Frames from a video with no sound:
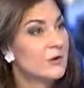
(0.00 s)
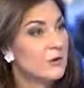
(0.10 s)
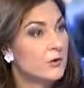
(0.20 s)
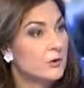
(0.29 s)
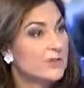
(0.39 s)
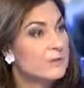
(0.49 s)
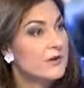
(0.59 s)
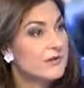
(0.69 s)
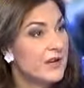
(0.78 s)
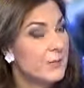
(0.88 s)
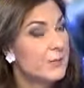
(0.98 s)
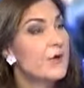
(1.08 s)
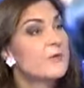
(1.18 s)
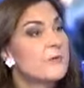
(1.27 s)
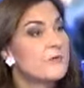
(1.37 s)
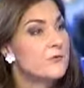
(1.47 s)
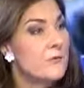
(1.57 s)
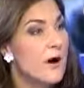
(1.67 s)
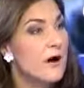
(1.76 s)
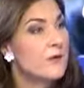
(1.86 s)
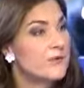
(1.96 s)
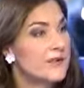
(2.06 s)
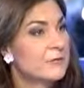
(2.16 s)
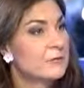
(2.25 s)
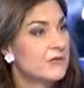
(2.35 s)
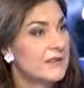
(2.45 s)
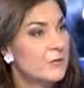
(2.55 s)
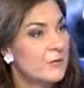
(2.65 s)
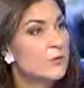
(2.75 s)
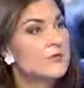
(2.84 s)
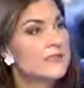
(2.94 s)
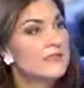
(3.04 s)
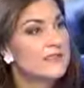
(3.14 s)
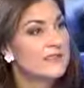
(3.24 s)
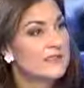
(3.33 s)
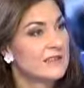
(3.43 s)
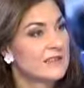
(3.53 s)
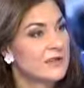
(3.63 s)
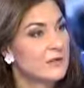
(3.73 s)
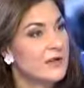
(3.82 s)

que des mafias peuvent vouloir en fait tout simplement utiliser ces, ces